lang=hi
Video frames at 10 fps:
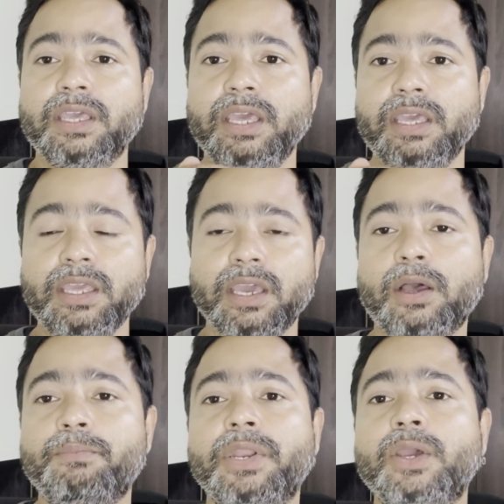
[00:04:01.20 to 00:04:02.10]
कि ये
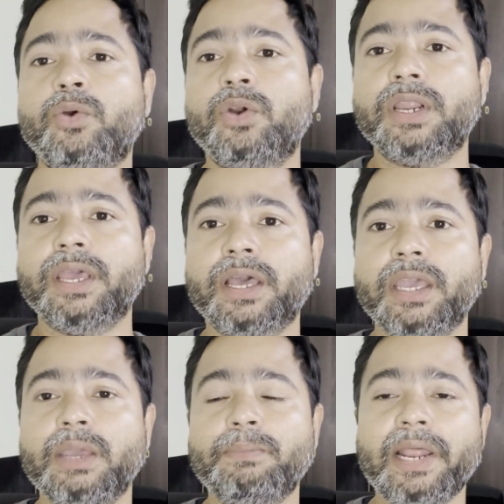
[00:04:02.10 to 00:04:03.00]
कंपनी कोड रहेगा
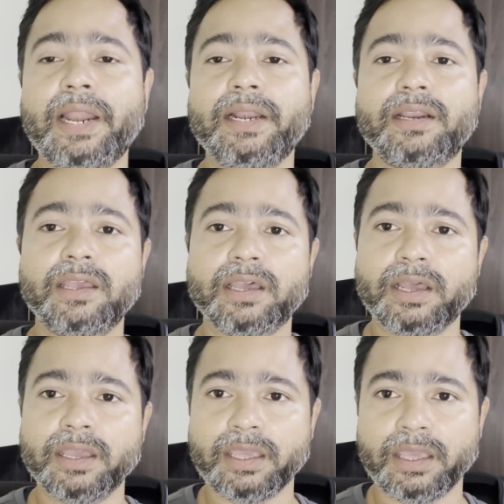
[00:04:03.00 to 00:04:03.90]
ये प्लांट
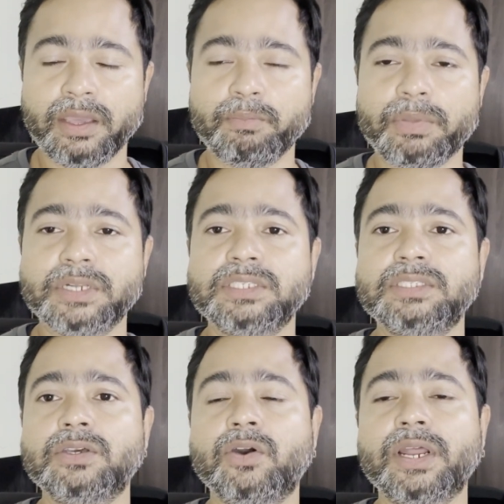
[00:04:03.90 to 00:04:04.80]
रहेगा ये
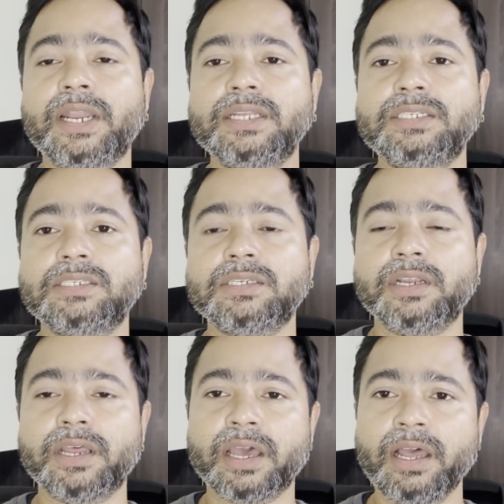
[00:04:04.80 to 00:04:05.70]
परचेजिंग
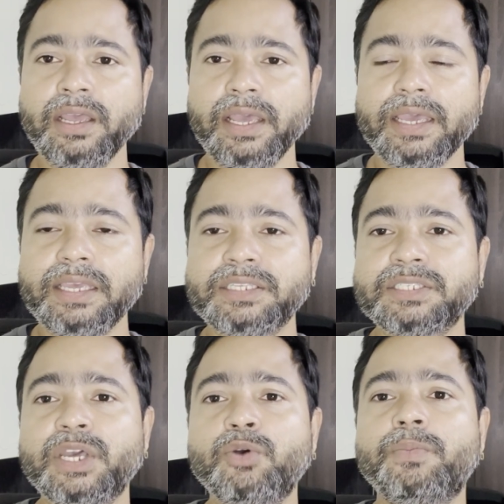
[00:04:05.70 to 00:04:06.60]
ऑर्गेनाइजेशन रहेगा
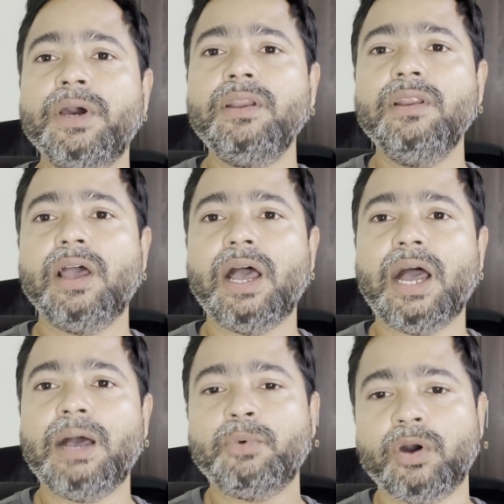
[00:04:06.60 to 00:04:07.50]
इसके ऊपर
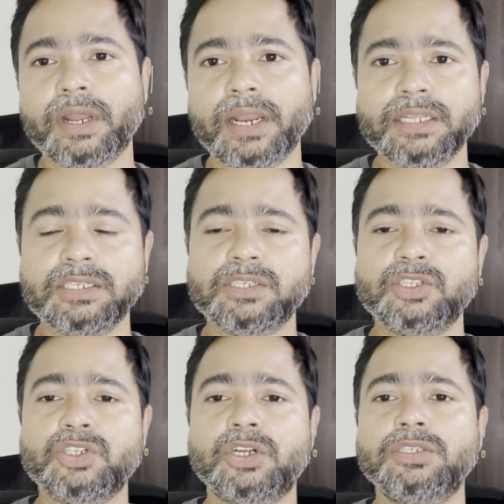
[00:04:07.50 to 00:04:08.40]
आप
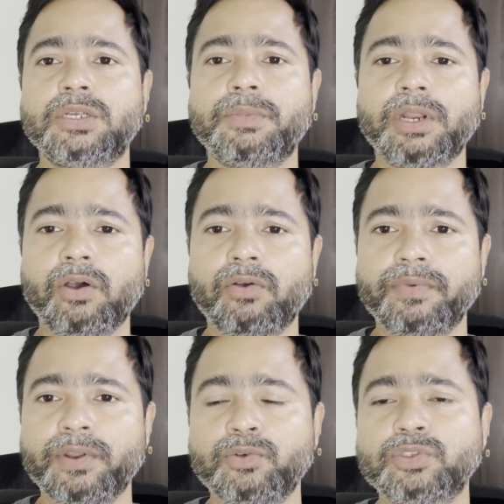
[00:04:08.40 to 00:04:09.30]
ऑर्गेनाइजेशन स्ट्रक्चर बनाओ
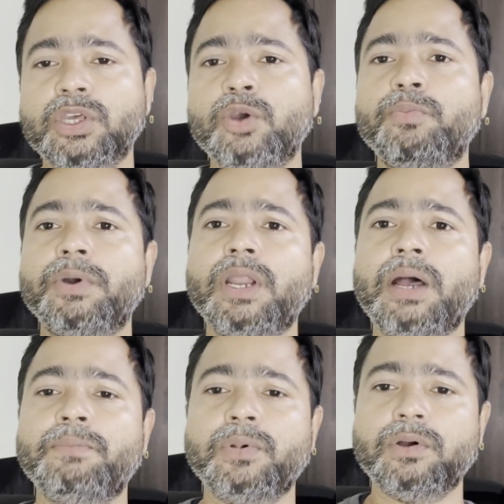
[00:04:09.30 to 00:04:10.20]
फिर उसके ऊपर
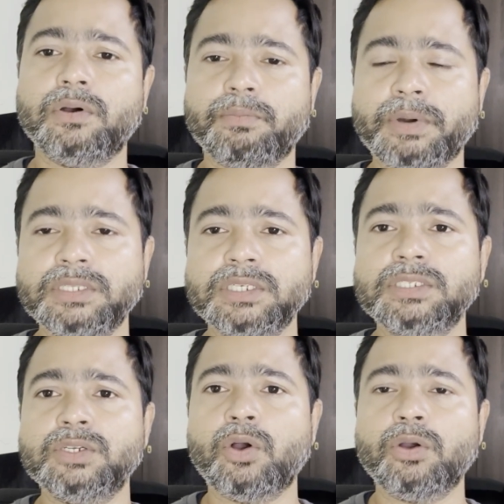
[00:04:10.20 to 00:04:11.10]
आप
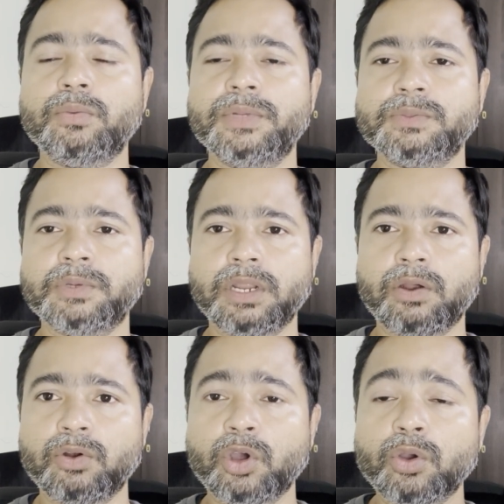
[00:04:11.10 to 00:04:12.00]
परचेजिंग डॉक्यूमेंट्स
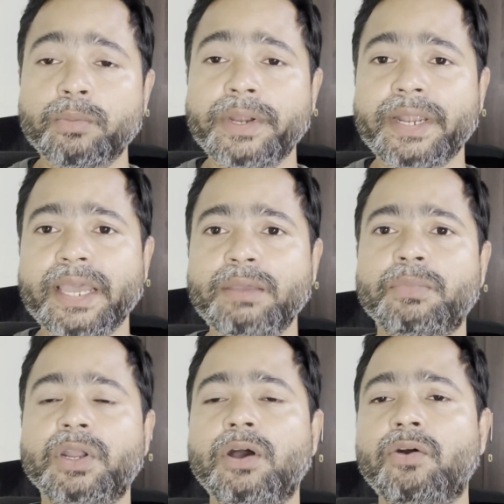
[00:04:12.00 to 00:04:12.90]
बनाओ डॉक्यूमेंट टाइप
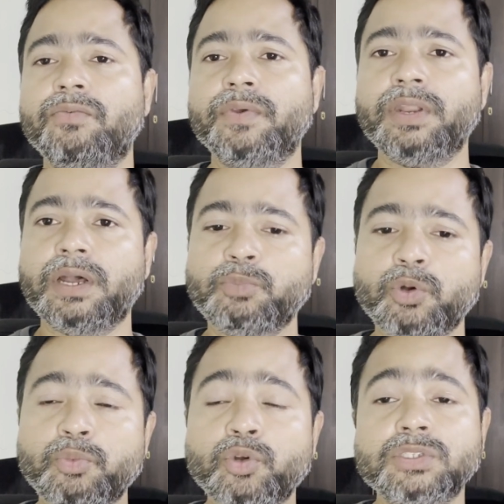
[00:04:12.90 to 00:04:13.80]
बनाओ फिर
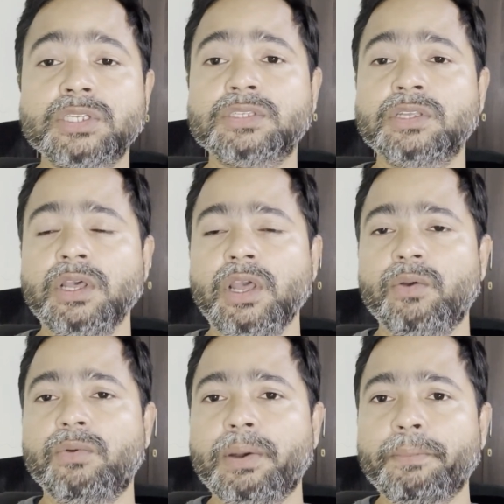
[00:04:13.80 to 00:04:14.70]
आपको प्रोसेस
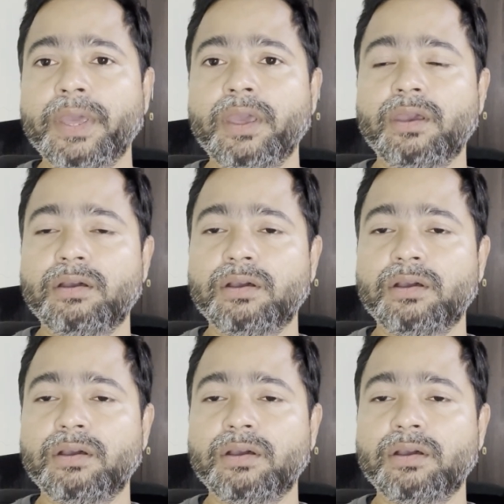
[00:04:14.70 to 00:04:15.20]
वहाँ पे